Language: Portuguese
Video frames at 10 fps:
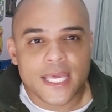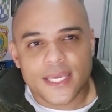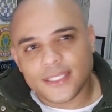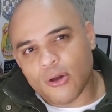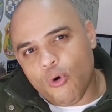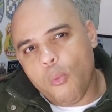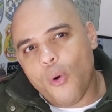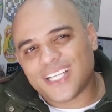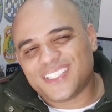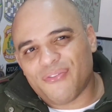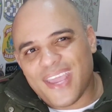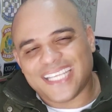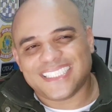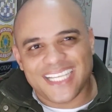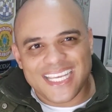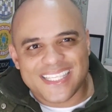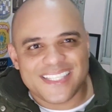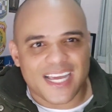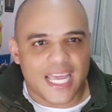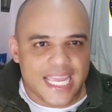Então, como há
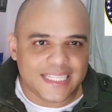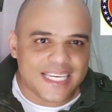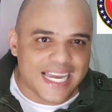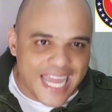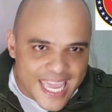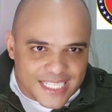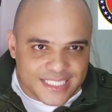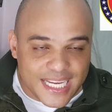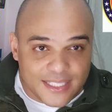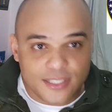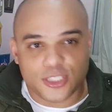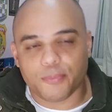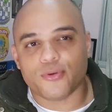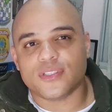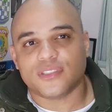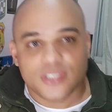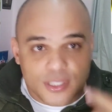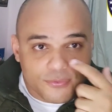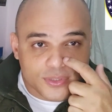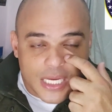divergência entre leis, entre
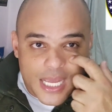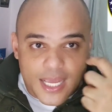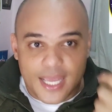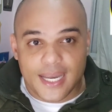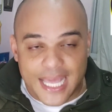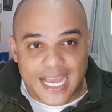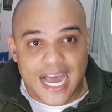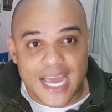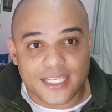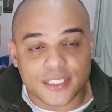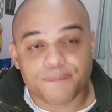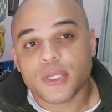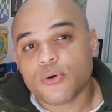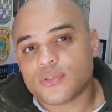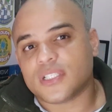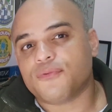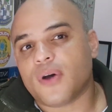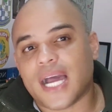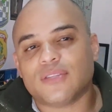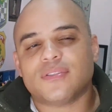dispositivos é, legais, os
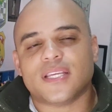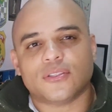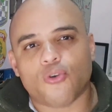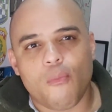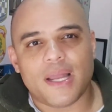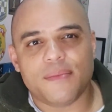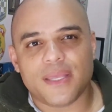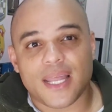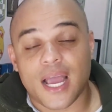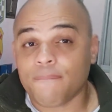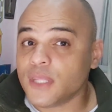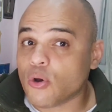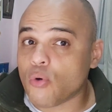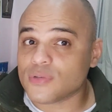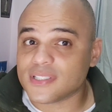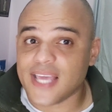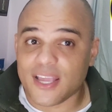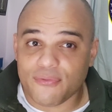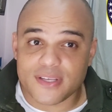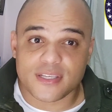advogados entram com uma liminar e
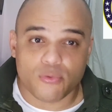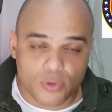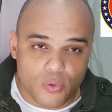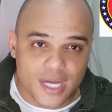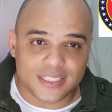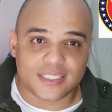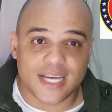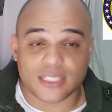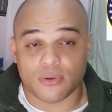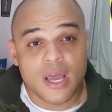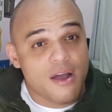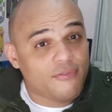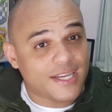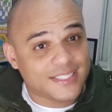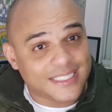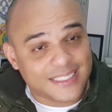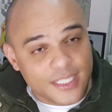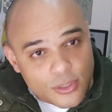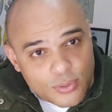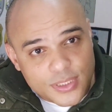conseguem fazer com que o candidato faça
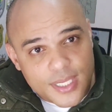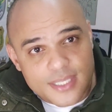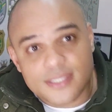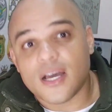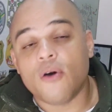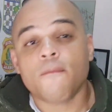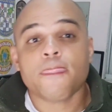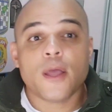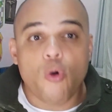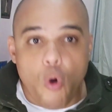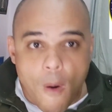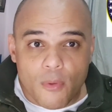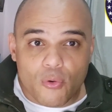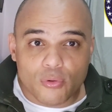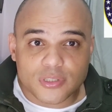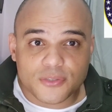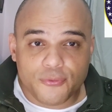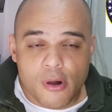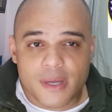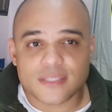tanto a inscrição como curso de
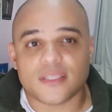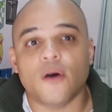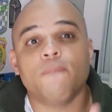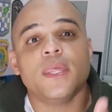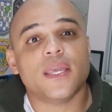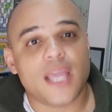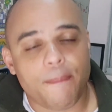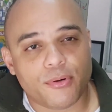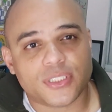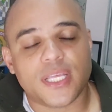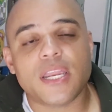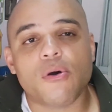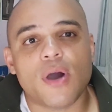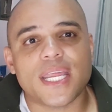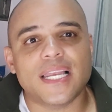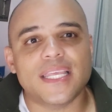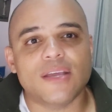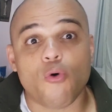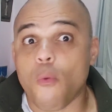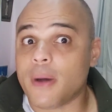formação e a posteriori
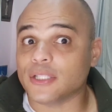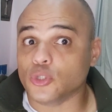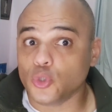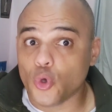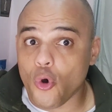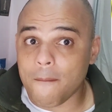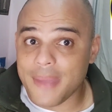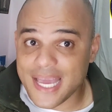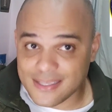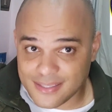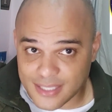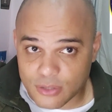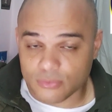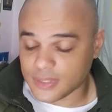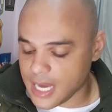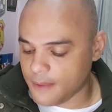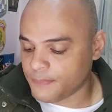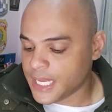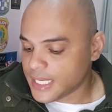ali uma nomeação, tá?